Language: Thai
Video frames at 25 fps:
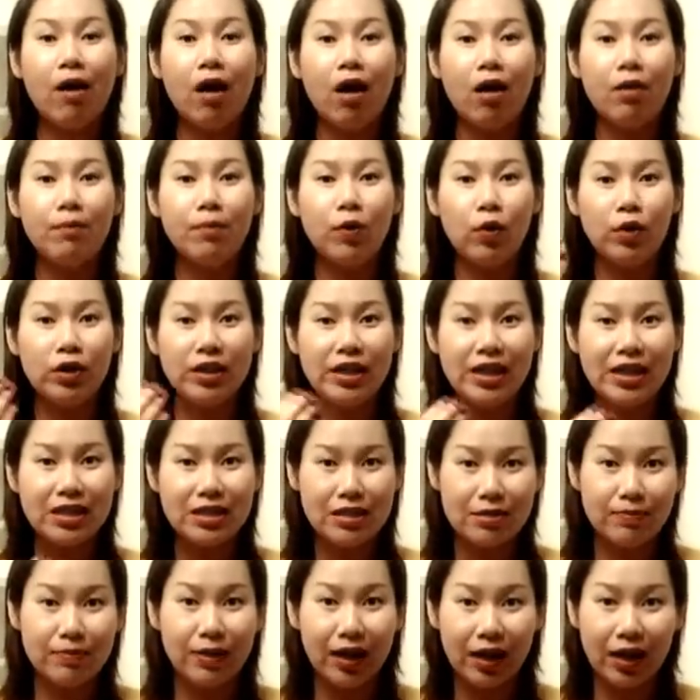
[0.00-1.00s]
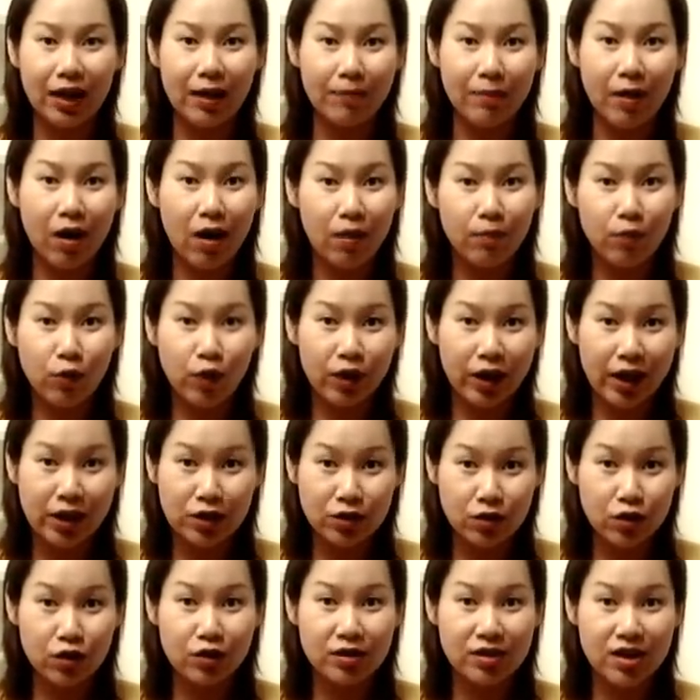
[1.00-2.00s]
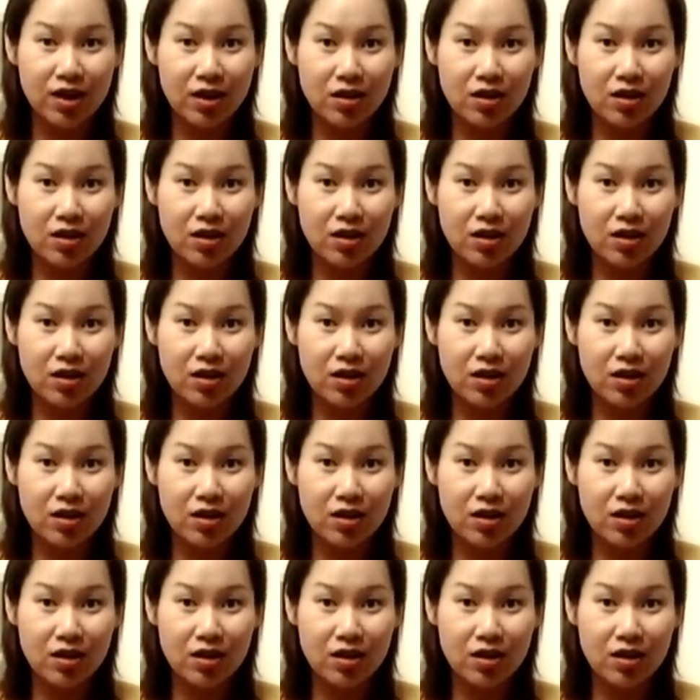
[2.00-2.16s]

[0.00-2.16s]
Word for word: ฮอร์โมนที่เสมือนกับฮอร์โมนเอสโตรเจ